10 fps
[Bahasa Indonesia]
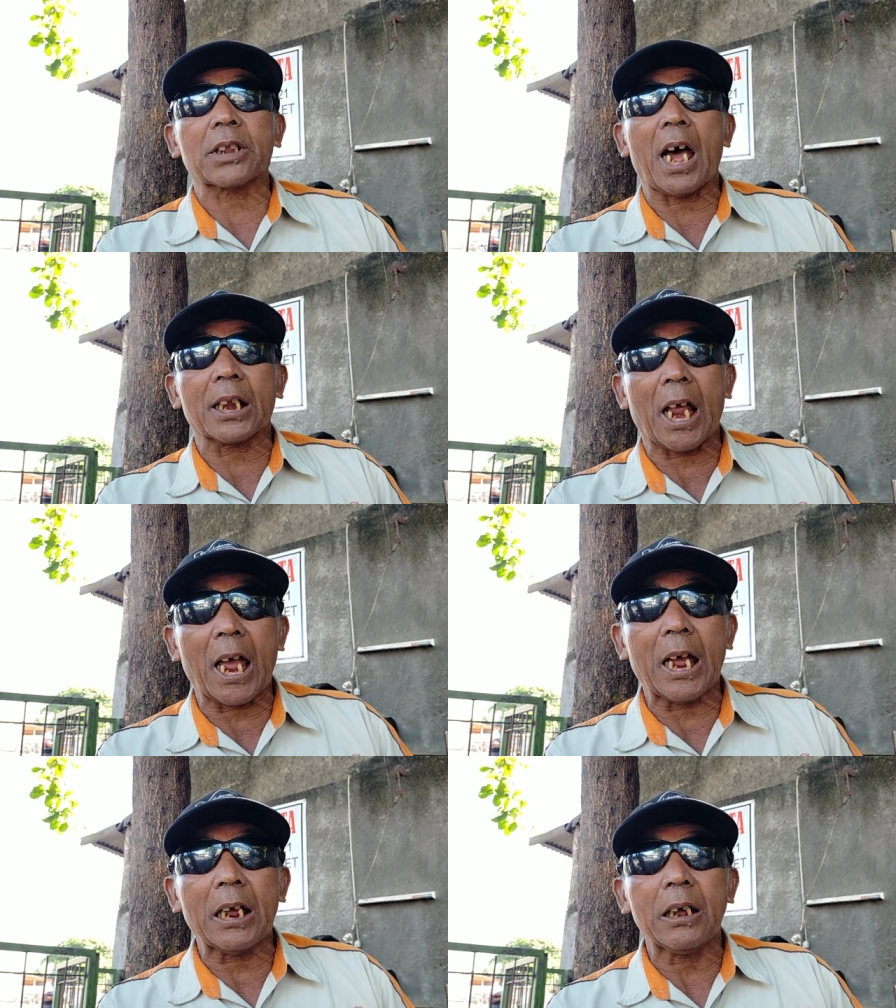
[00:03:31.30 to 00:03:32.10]
Tangerang
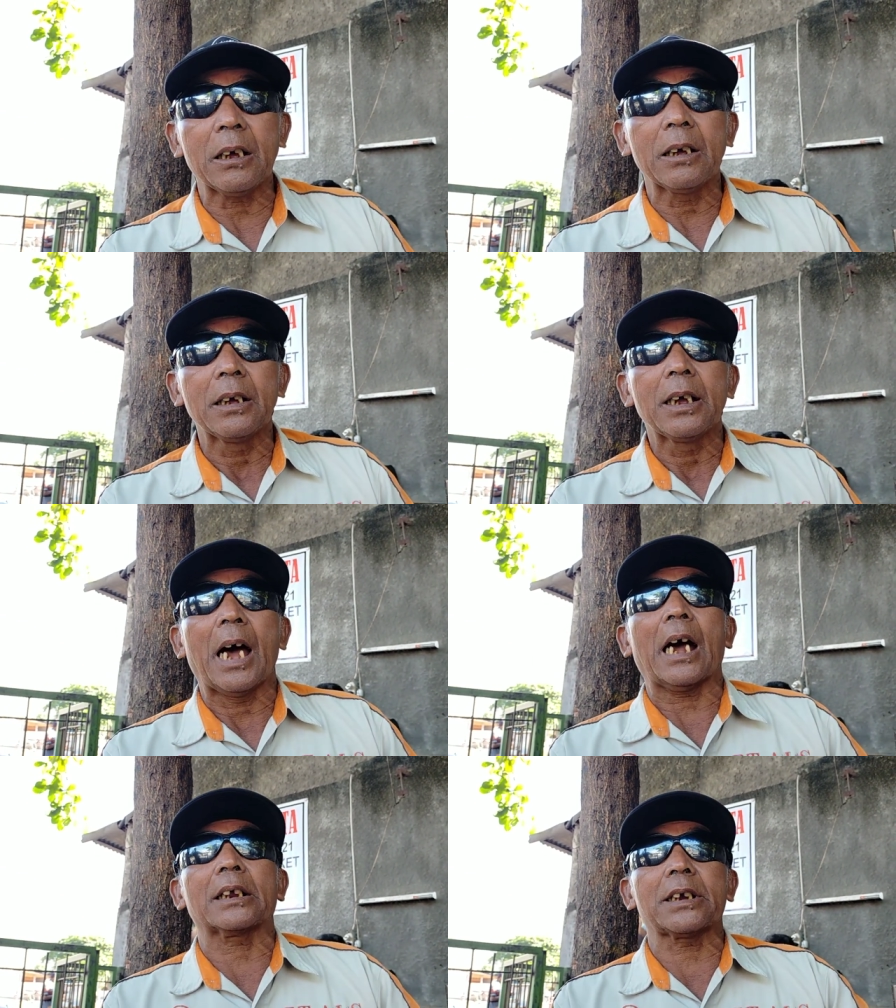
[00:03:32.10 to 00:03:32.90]

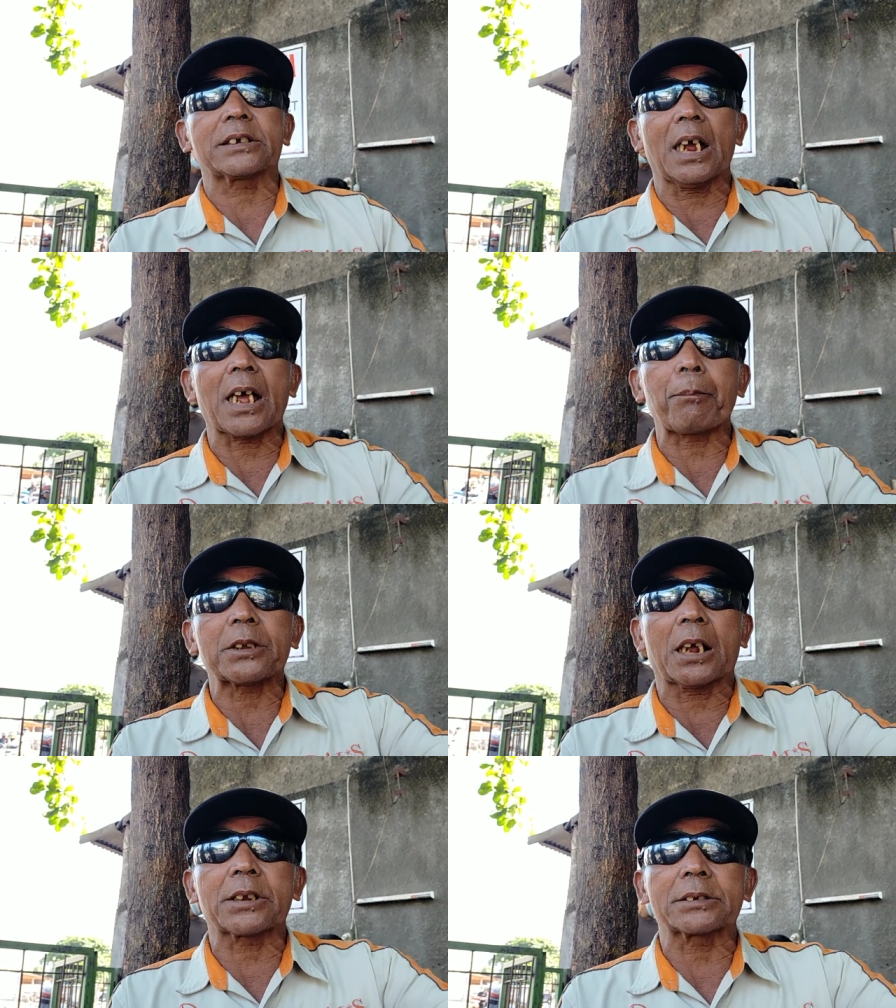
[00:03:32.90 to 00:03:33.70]
nggak
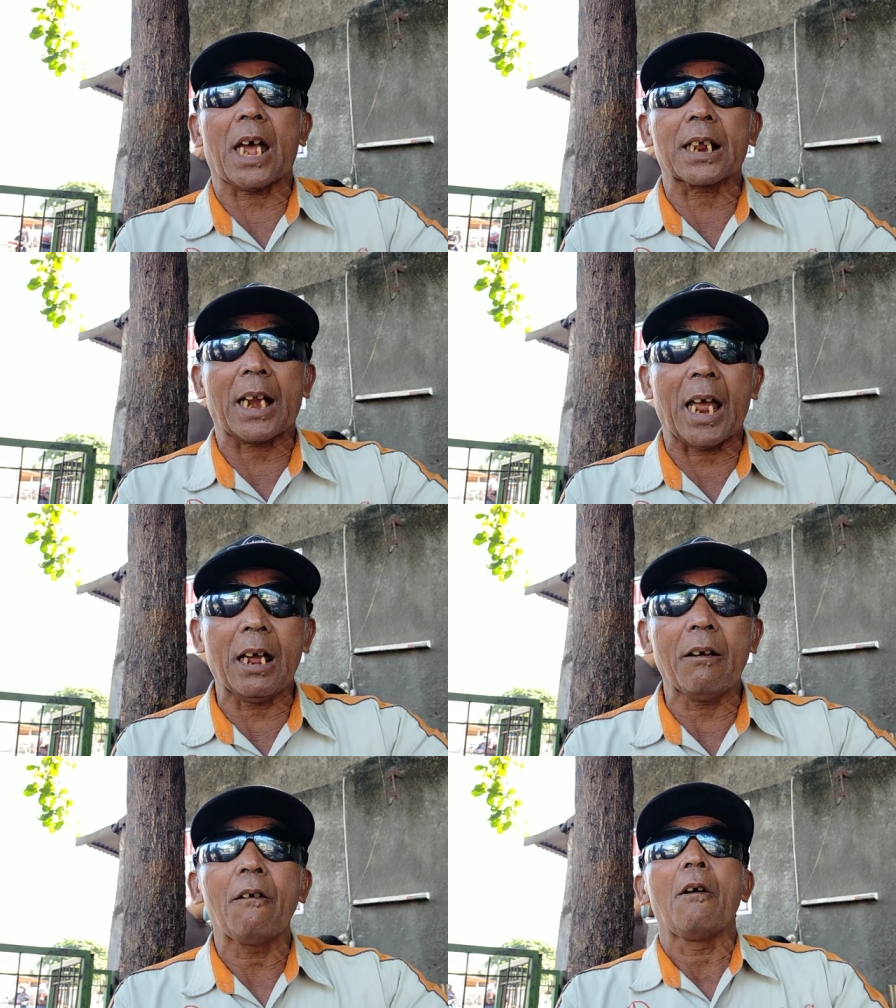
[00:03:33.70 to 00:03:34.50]
yang ngejar Tangerang
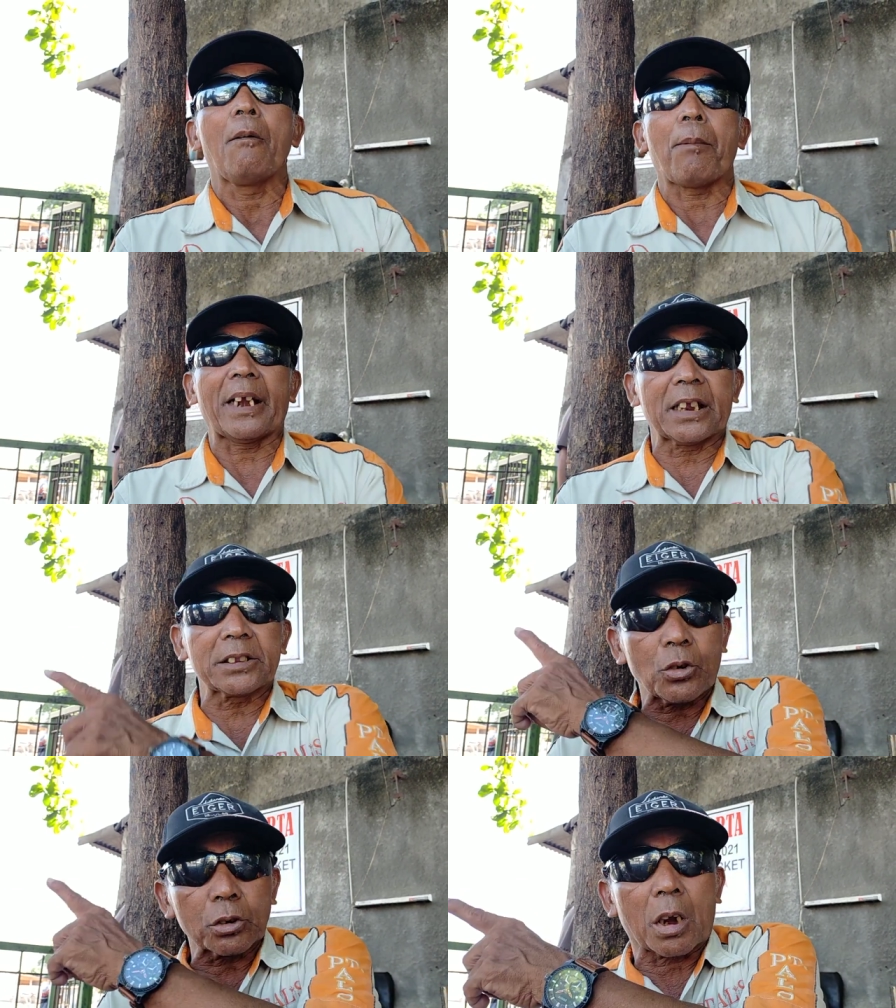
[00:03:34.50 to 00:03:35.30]
paling
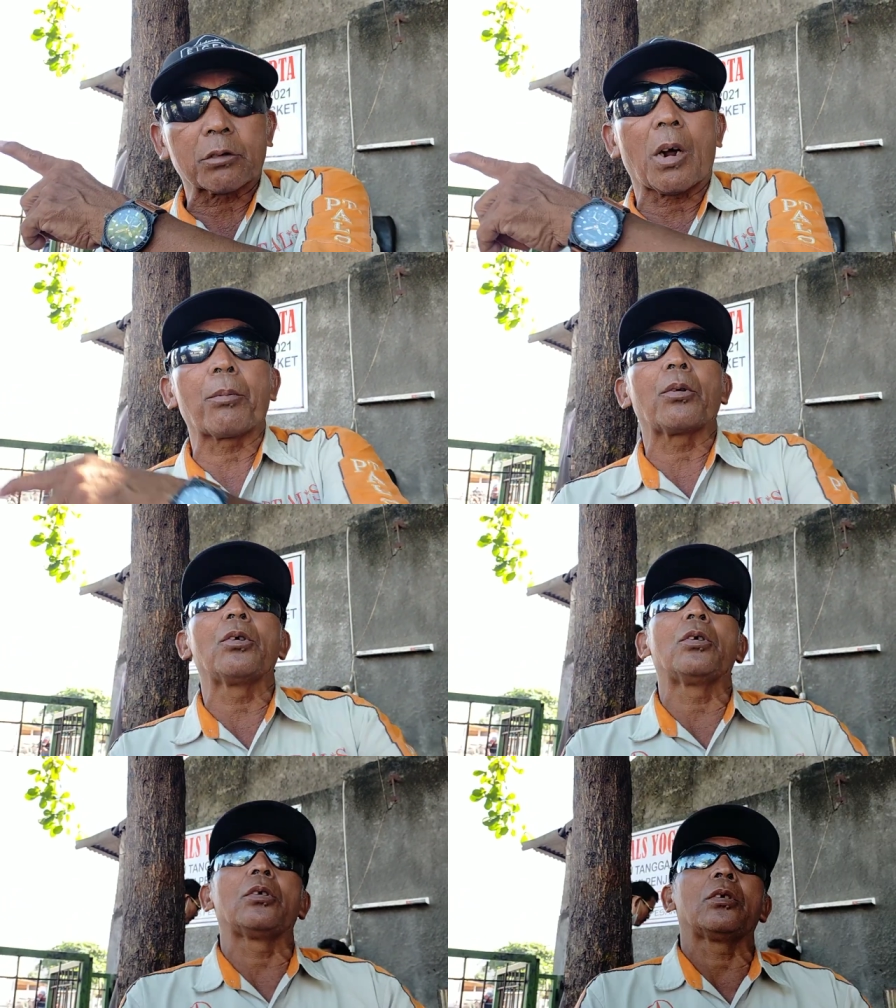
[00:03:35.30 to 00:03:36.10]
tikun
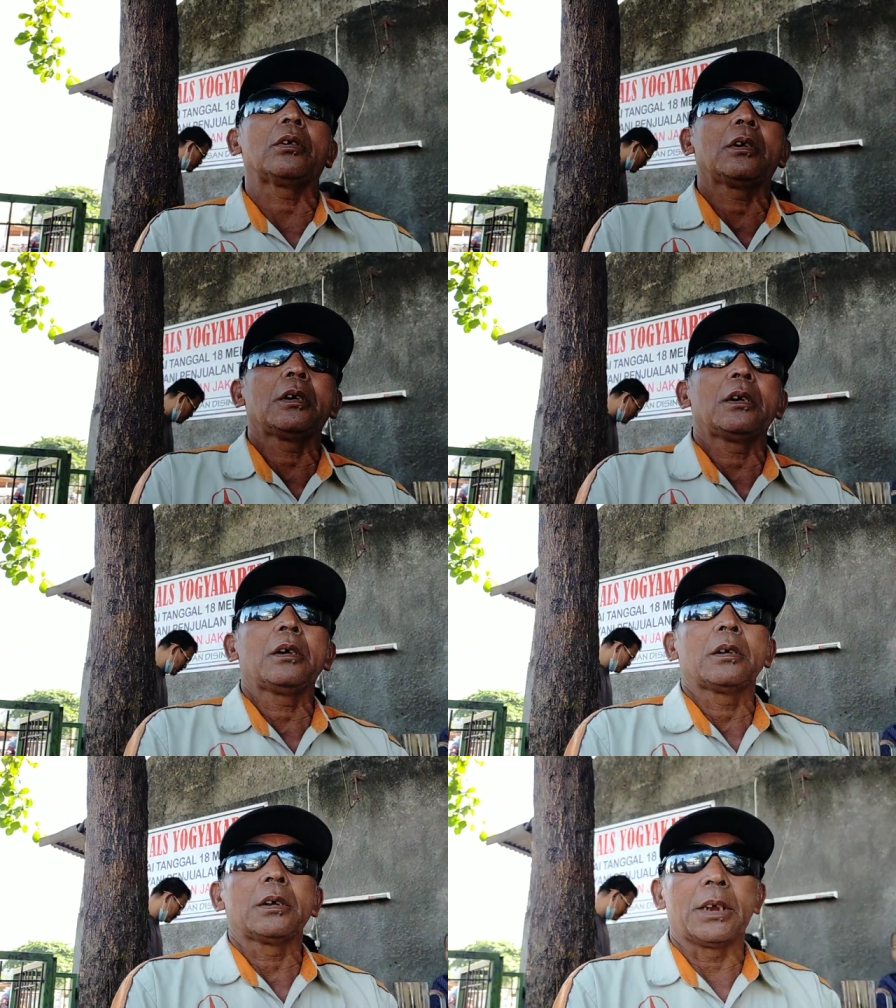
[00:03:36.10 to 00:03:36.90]

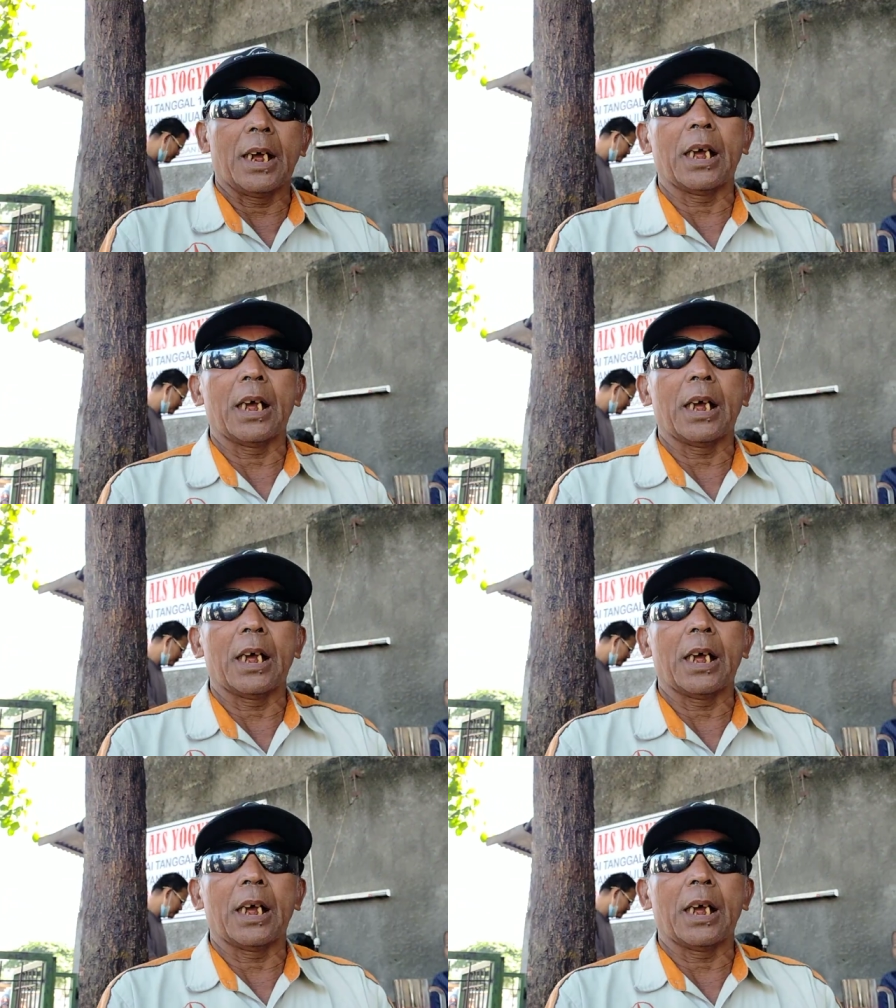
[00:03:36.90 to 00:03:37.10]
220 220 ya?